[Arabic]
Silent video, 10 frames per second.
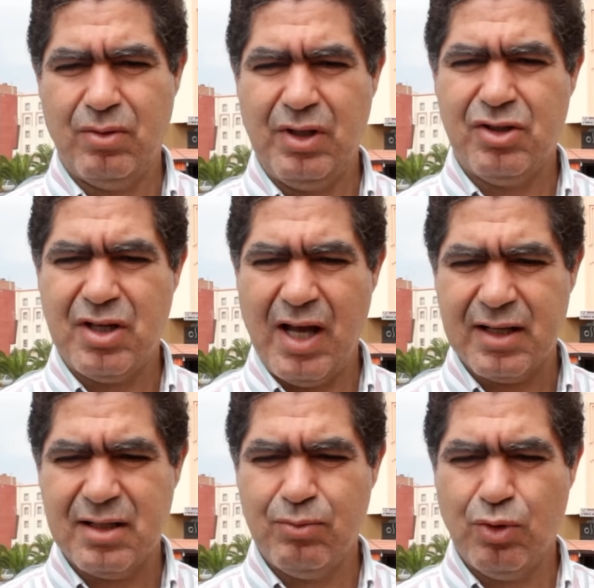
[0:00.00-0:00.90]

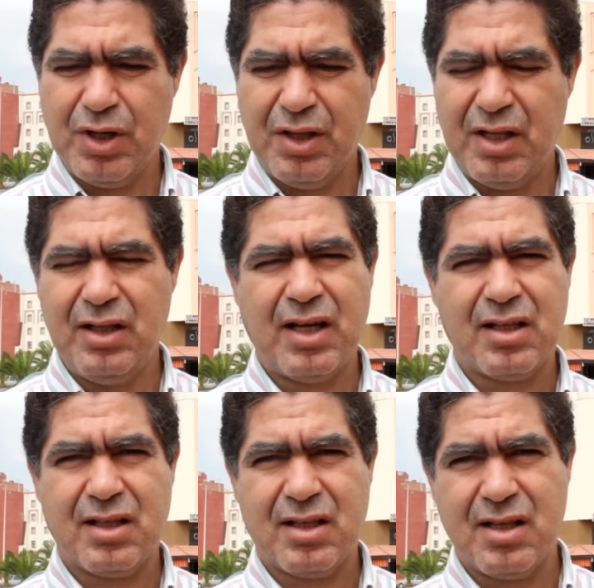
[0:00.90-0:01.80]
الاشاعات المغرضه اللي
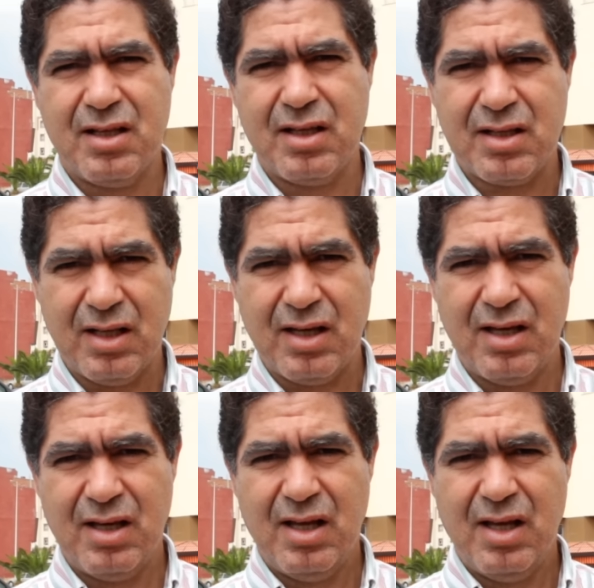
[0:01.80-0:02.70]
كتطلق